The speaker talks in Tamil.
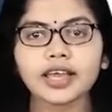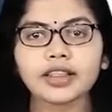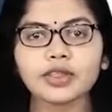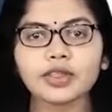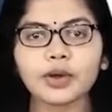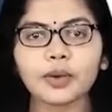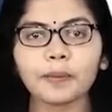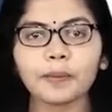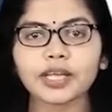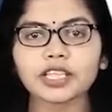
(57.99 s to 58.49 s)

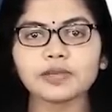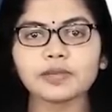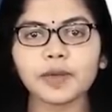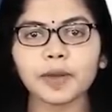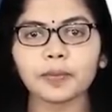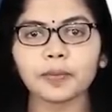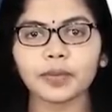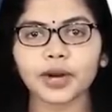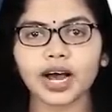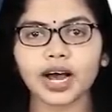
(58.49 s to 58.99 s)
இந்தோ
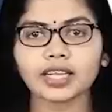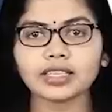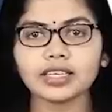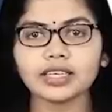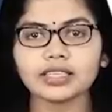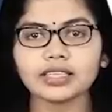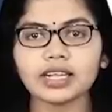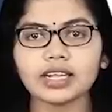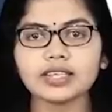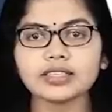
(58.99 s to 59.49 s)
பசிபிக்
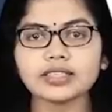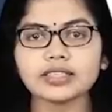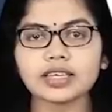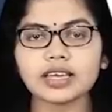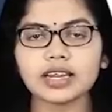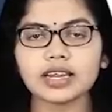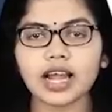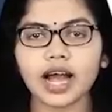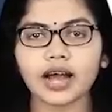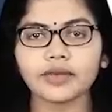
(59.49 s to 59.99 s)
பிராந்தியத்தில்
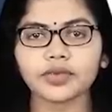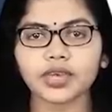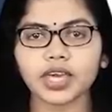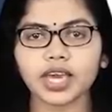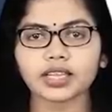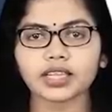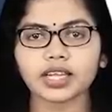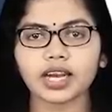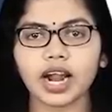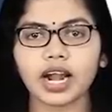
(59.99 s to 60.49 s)

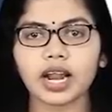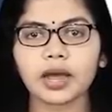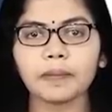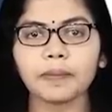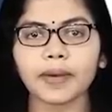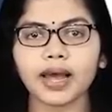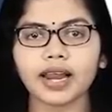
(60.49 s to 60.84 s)
சீனாவுக்கு எதிரான